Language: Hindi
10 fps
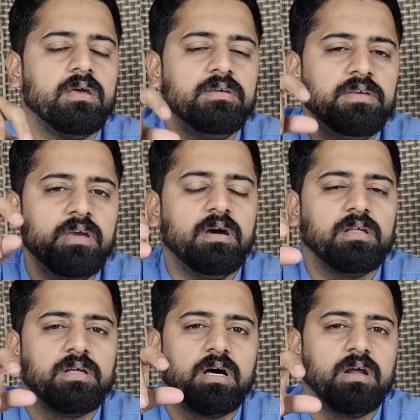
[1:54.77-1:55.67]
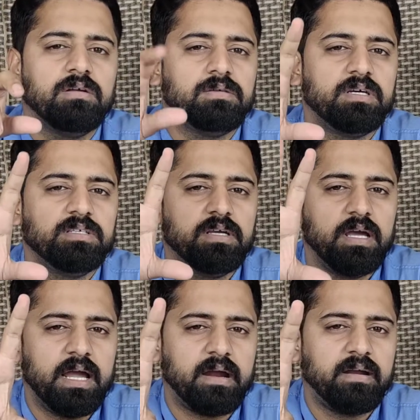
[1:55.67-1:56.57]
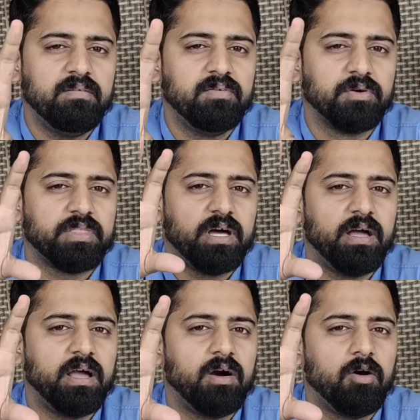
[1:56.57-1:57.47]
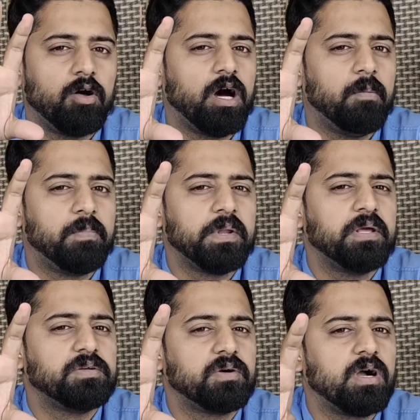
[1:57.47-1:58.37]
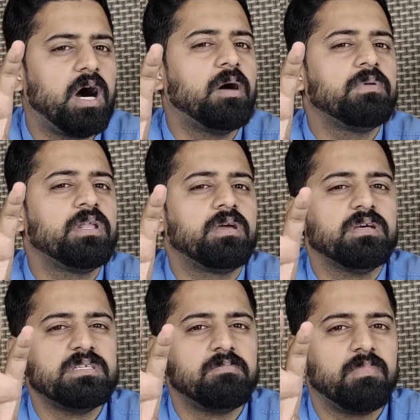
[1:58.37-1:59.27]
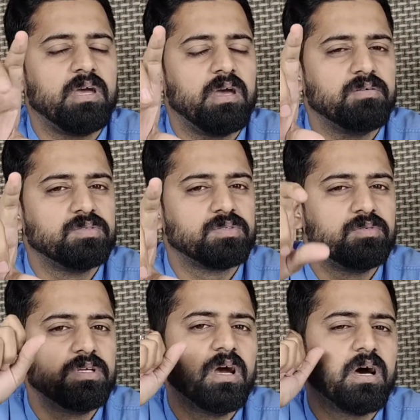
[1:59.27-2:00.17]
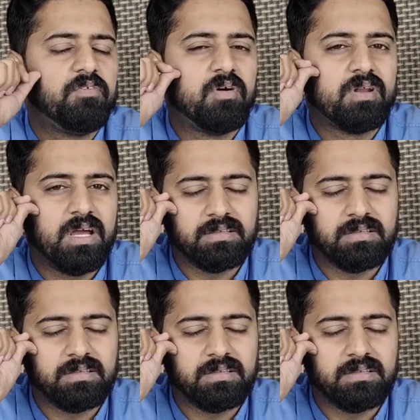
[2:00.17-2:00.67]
ये अदारा जो है ये एक्टिव होता है और अपने जो काम इनके ज़िम्मे हैं उसको ये फौरी